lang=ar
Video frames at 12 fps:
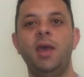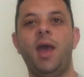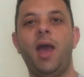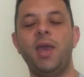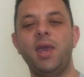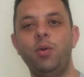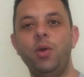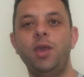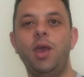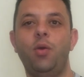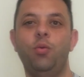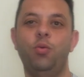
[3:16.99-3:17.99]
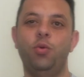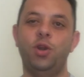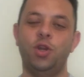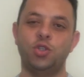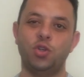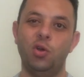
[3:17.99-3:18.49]
حيويه
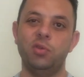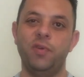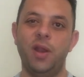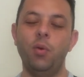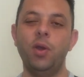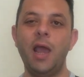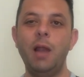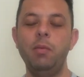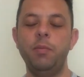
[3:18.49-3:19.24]
ونشاط فلو الكلب